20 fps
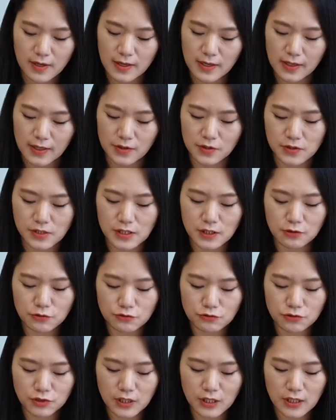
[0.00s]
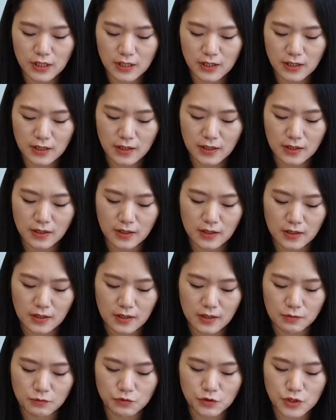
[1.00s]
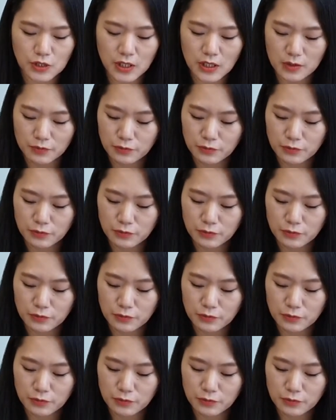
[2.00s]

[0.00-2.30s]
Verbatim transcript: 그래서 친구들이 문제를